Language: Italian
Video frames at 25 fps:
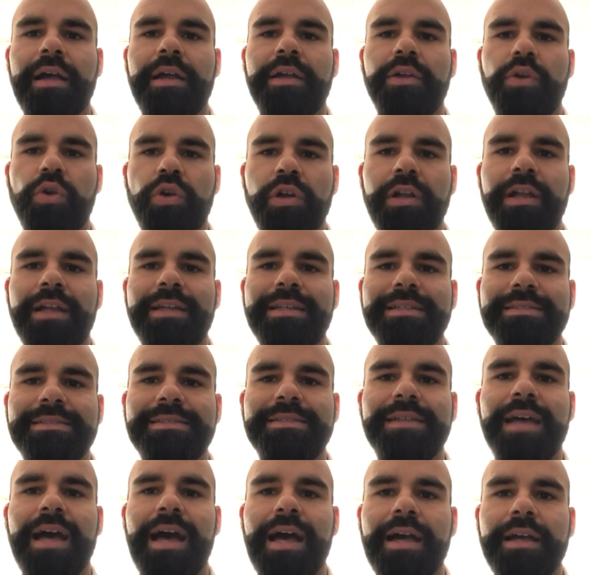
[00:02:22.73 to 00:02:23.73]

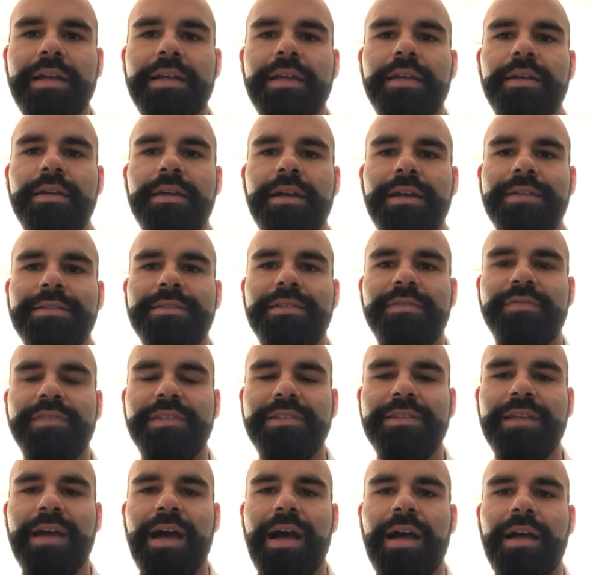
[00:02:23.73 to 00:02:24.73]
riorganizzare
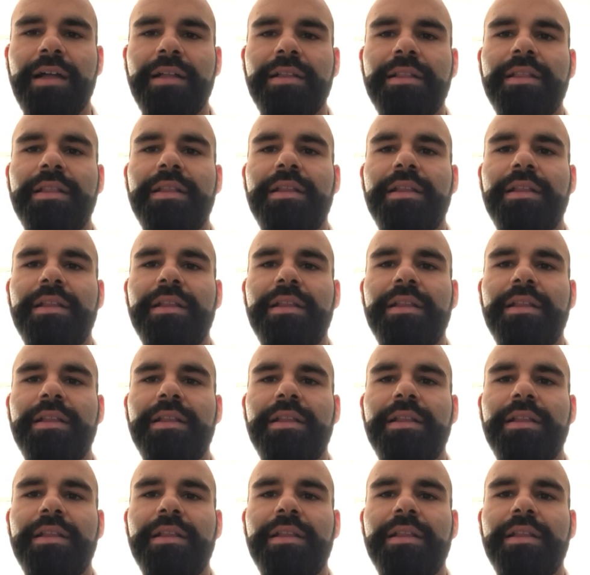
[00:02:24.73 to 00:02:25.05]
l'attività